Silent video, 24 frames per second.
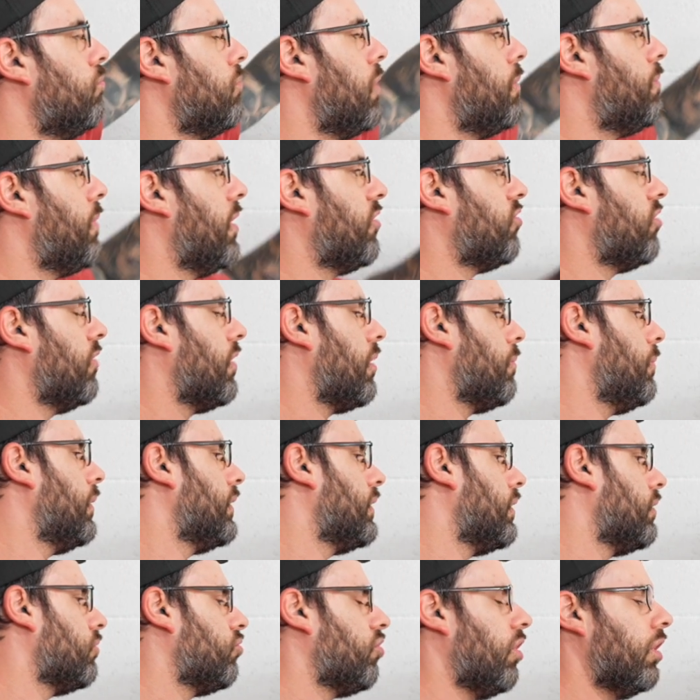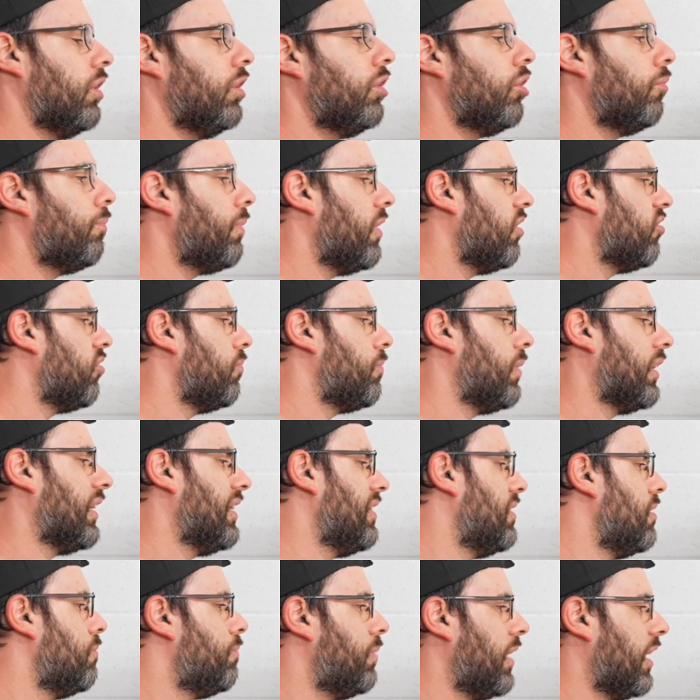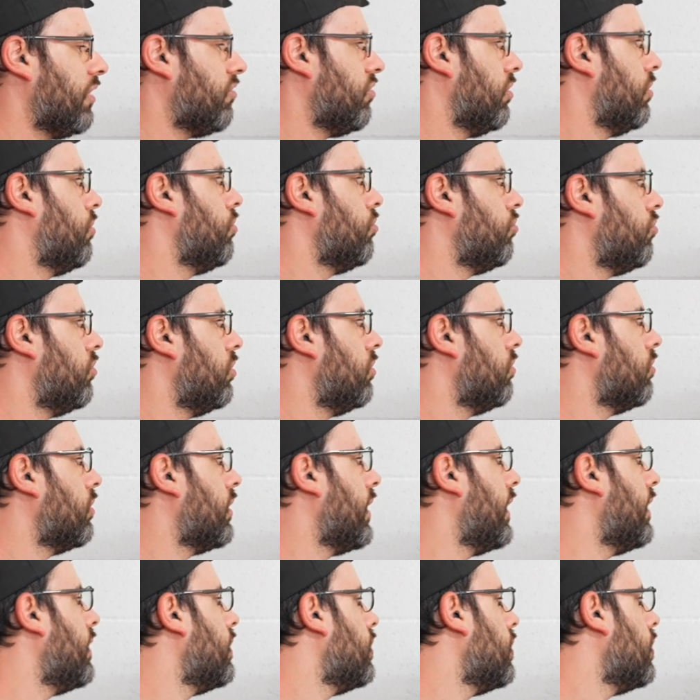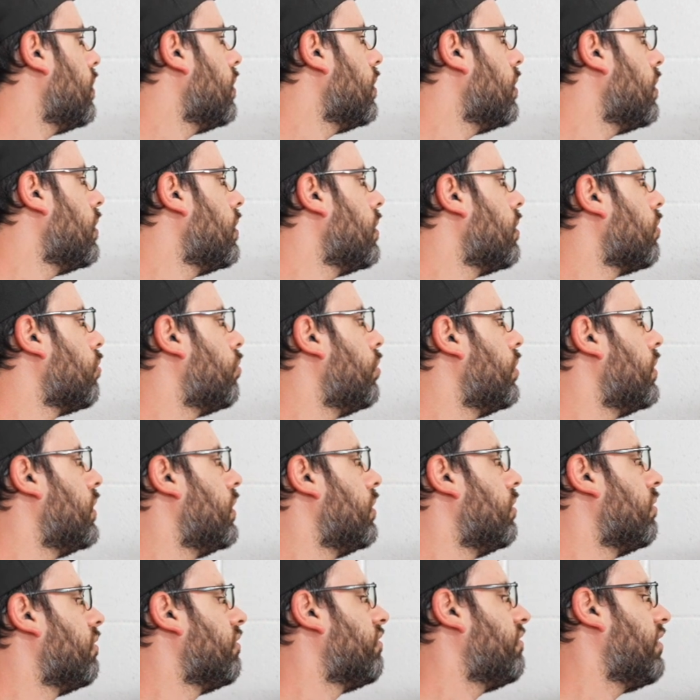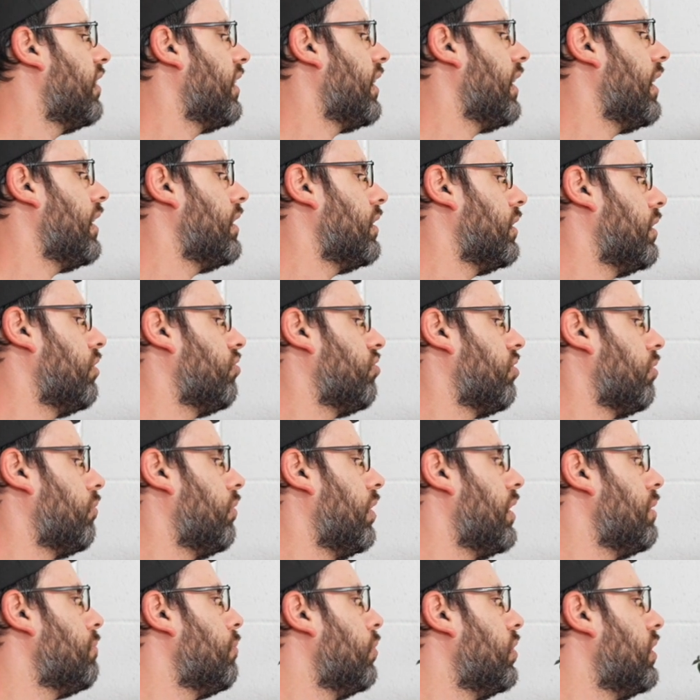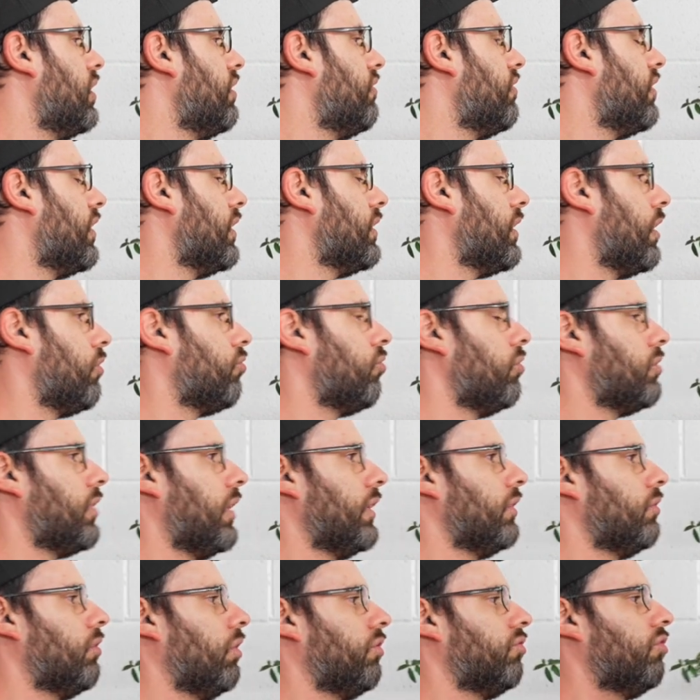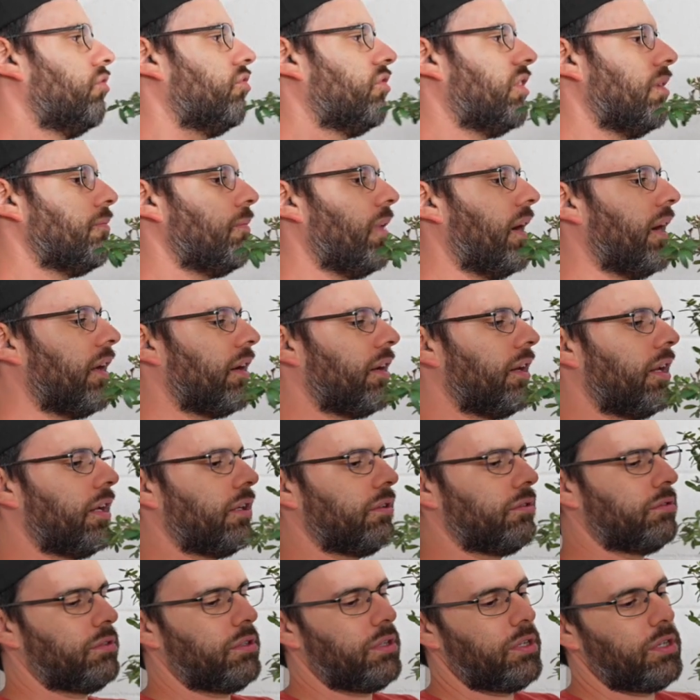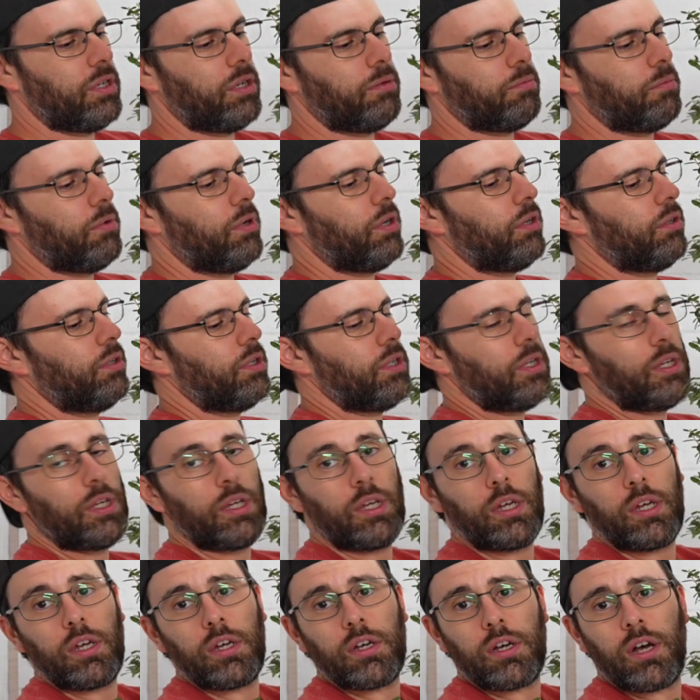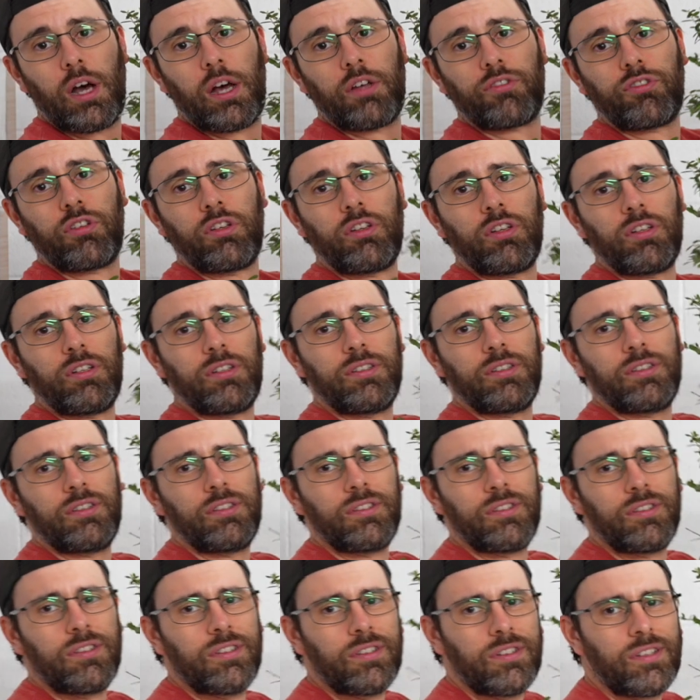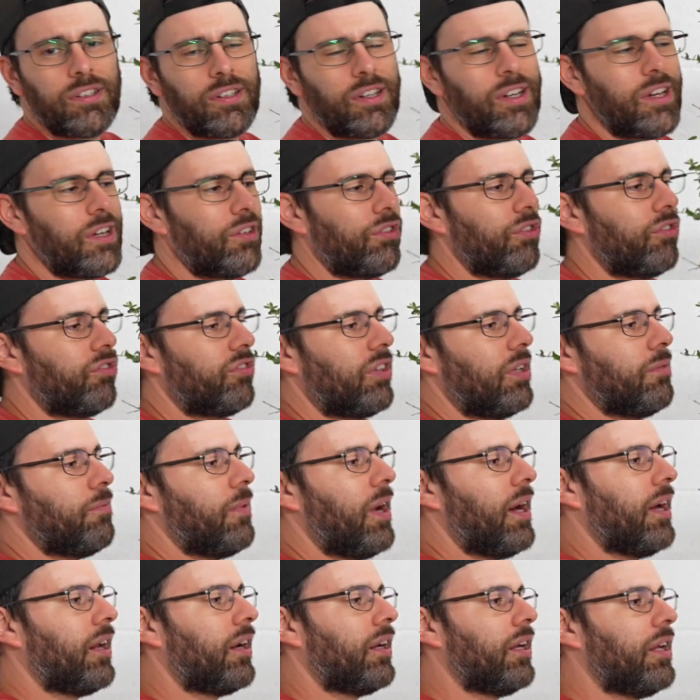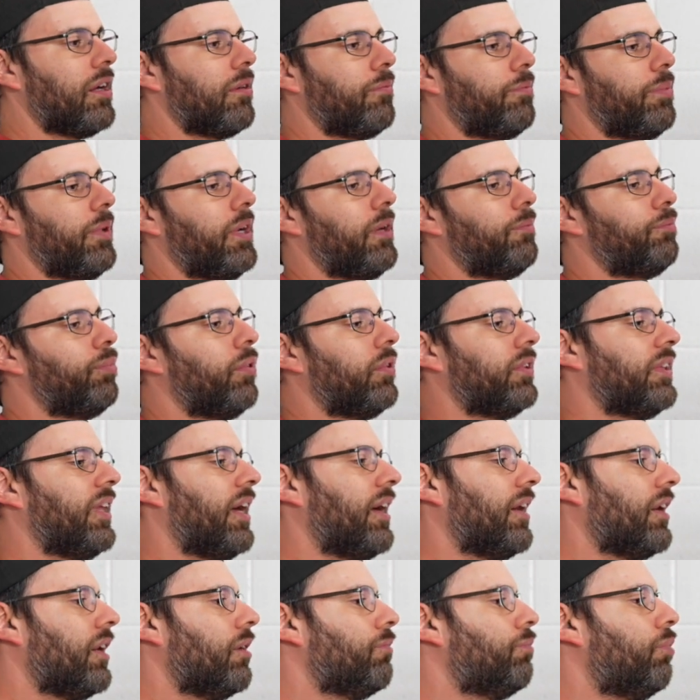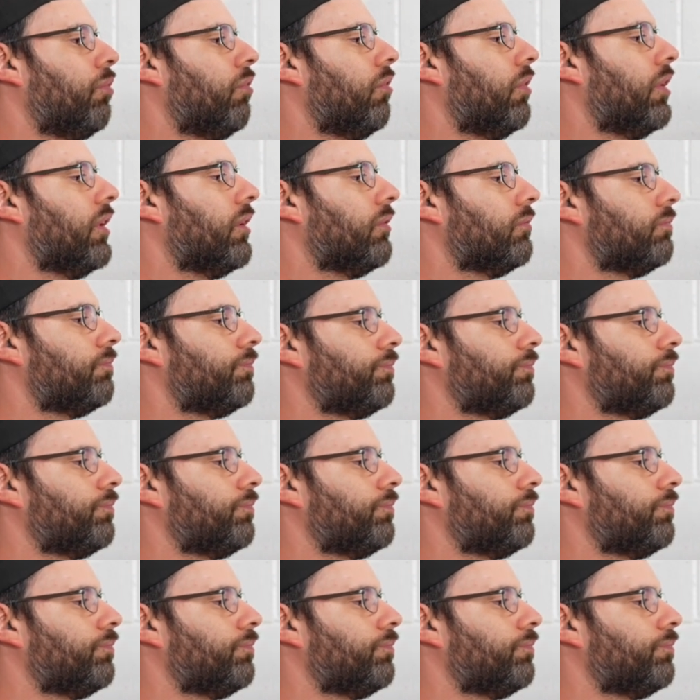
mi piace veramente cioè io l'ho presa perché mi piace così ok quindi non farei chissà quale modifica andrei soltanto a sistemarla via boh a, si a sistemarla per portarla poi